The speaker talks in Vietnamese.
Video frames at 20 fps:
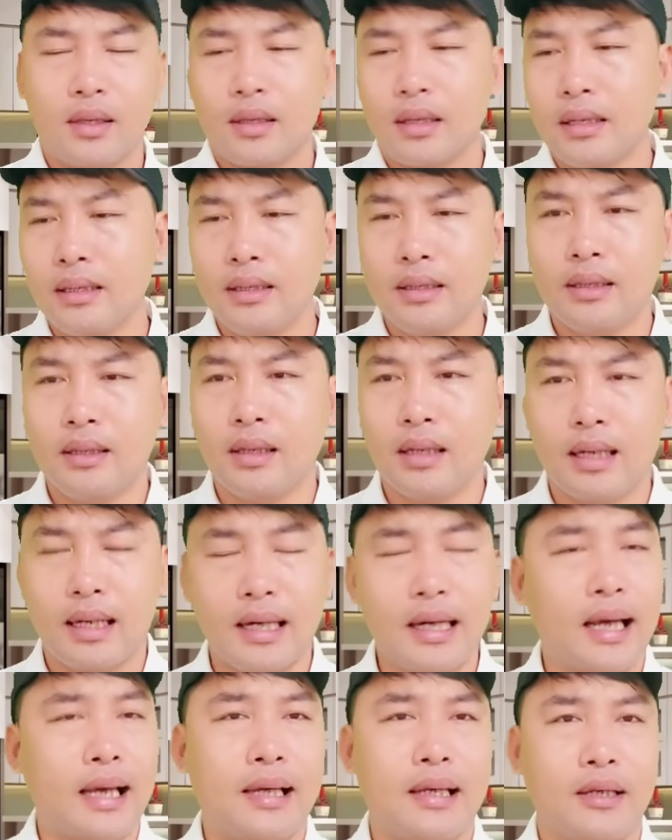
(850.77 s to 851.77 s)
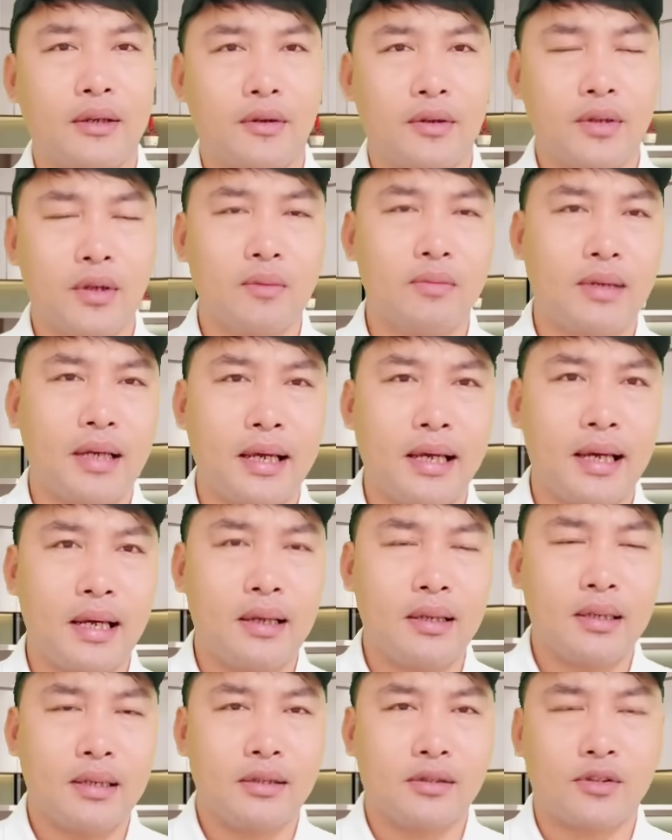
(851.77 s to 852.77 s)
đưa cái này nội dung kia
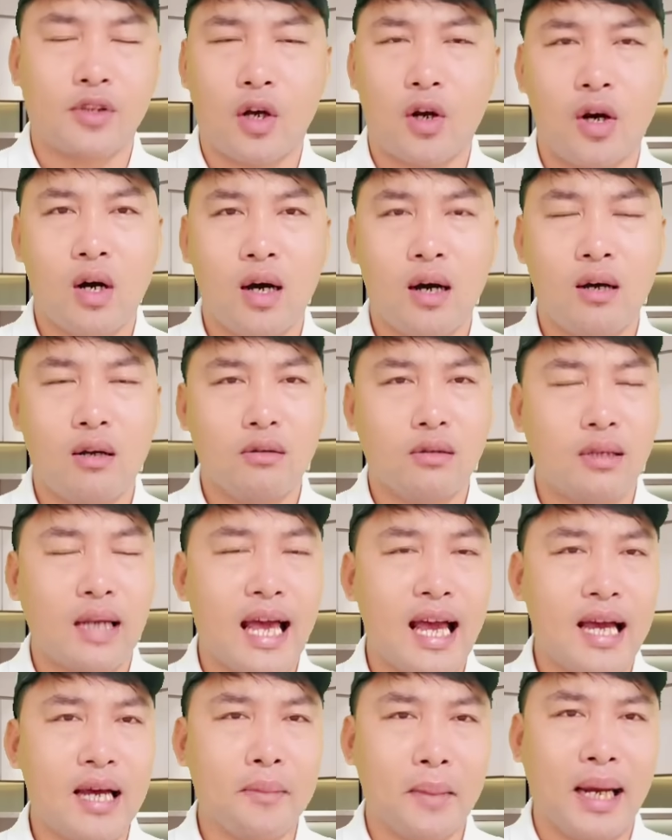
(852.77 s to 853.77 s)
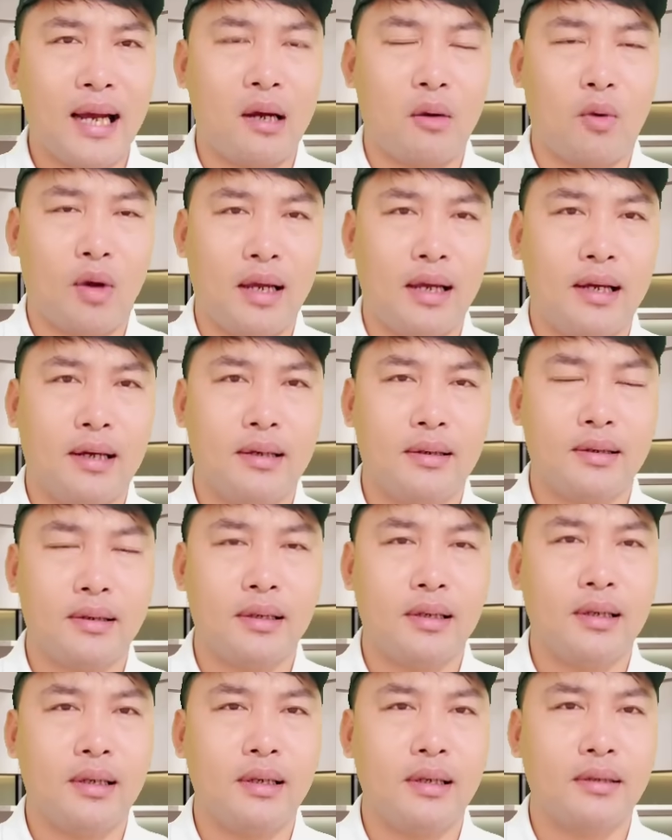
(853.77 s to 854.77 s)
xỏ lá ba que
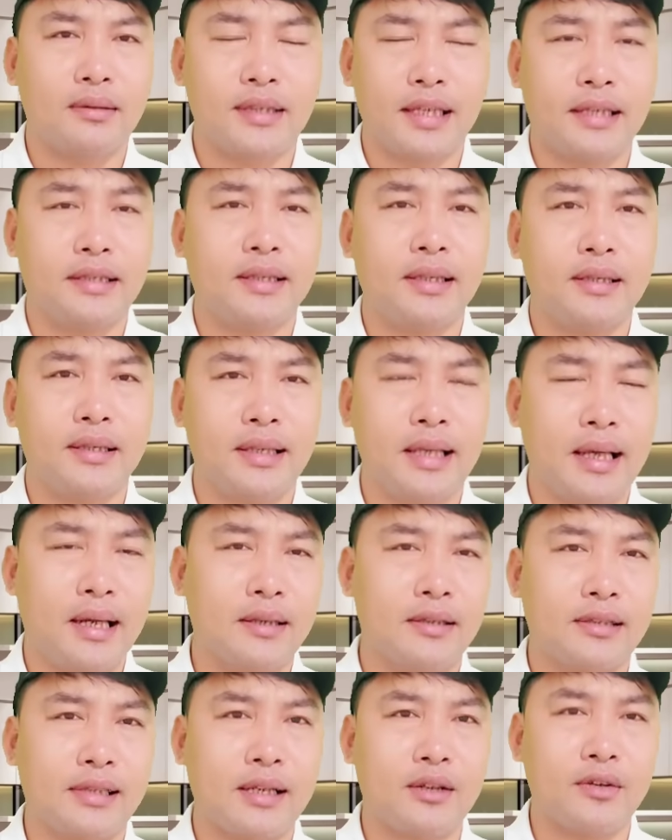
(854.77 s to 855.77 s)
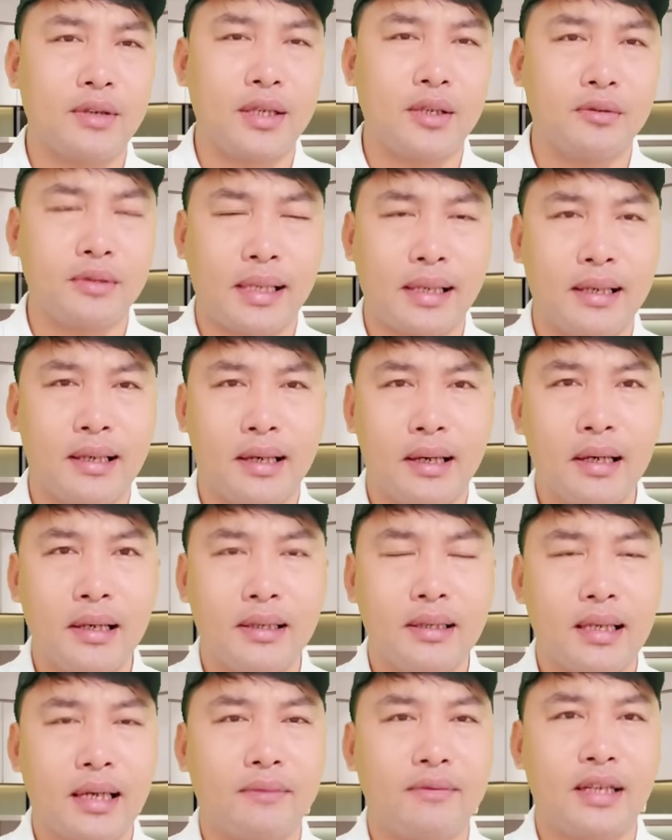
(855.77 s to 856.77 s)
à, thì tất nhiên nó sẽ có nhiều tiền
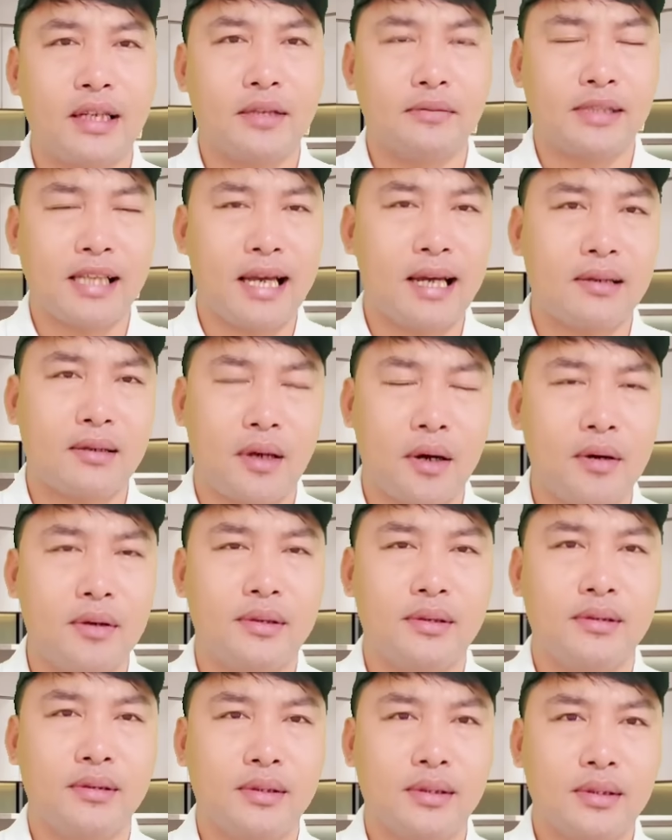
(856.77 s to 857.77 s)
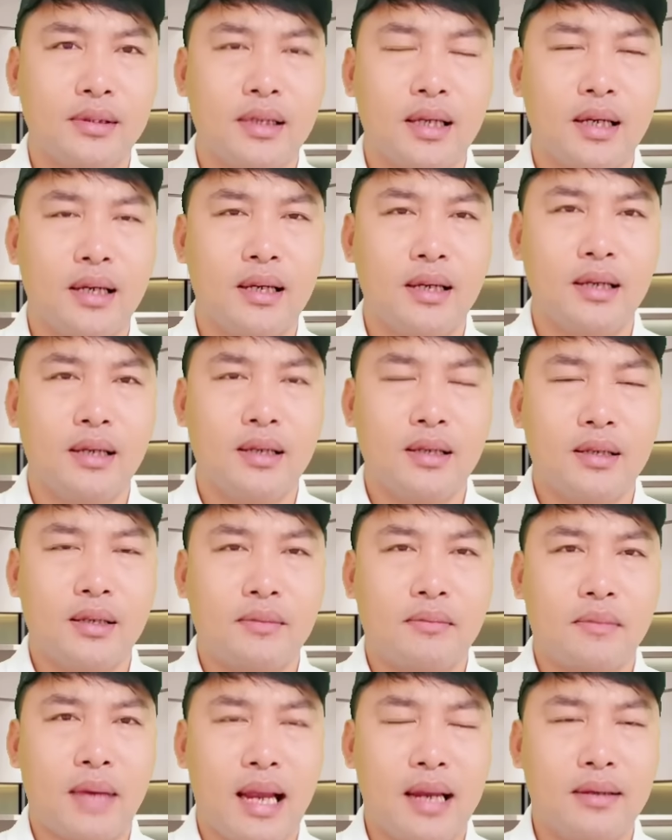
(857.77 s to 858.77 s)
hơn là bị kiểm sát rồi à,
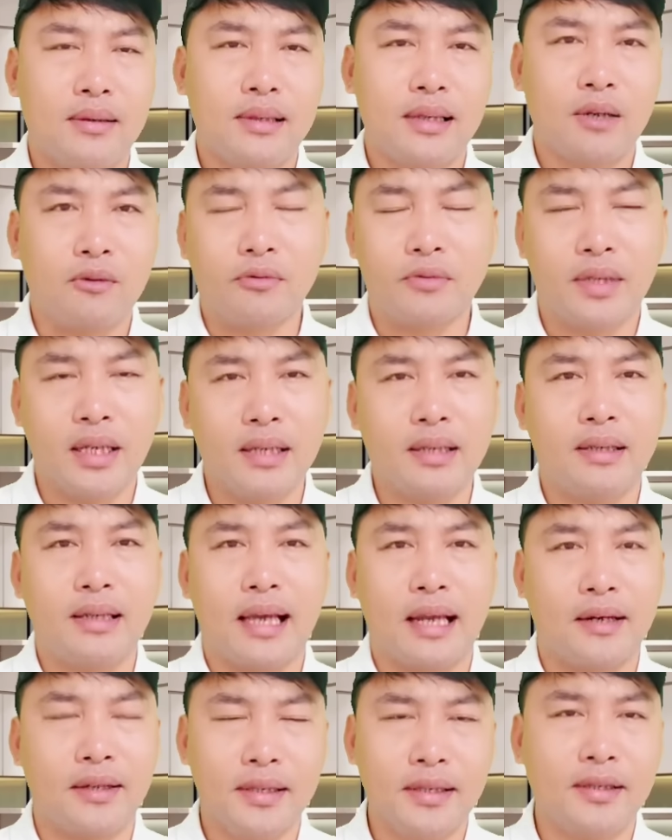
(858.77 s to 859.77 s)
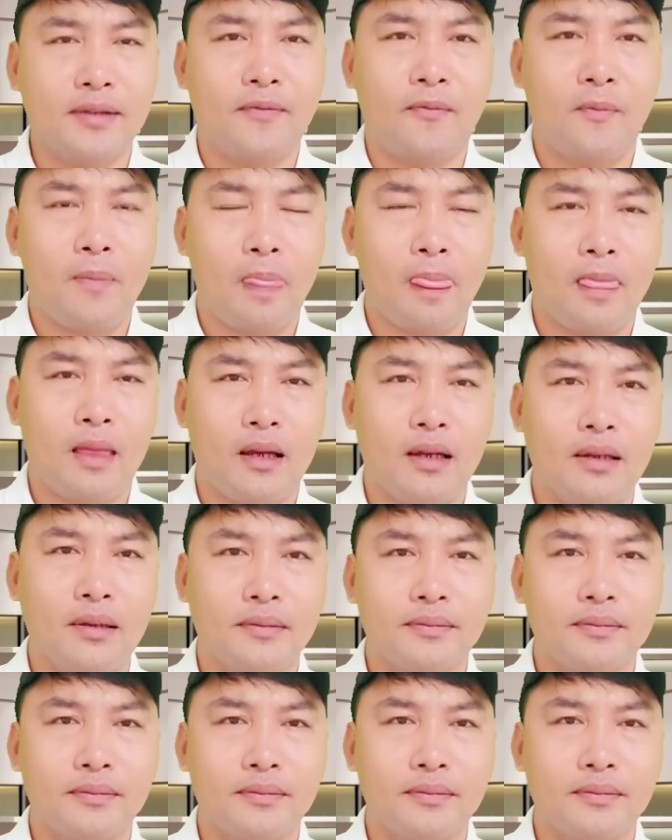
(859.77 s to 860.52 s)
mà lương công chức nhà nước à,